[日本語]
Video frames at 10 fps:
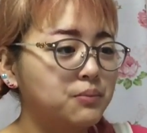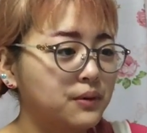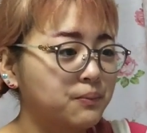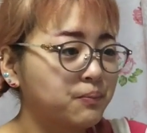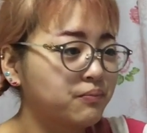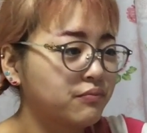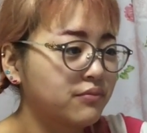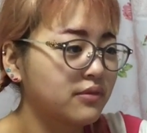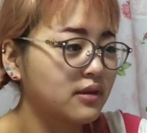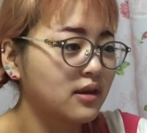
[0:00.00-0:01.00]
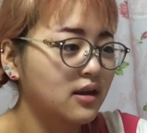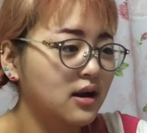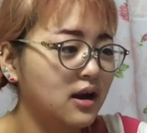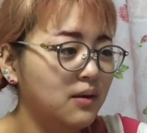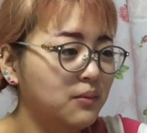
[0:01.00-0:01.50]
分
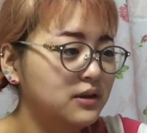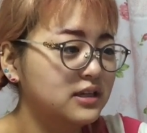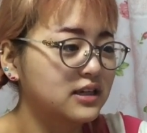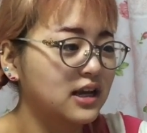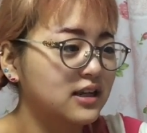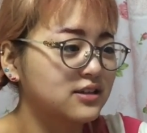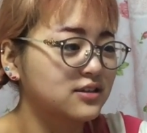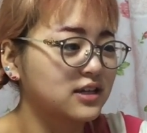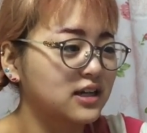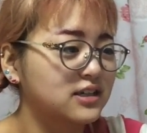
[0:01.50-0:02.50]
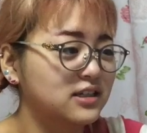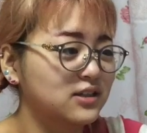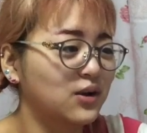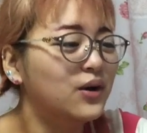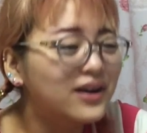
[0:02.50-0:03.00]
森崎アリス最新動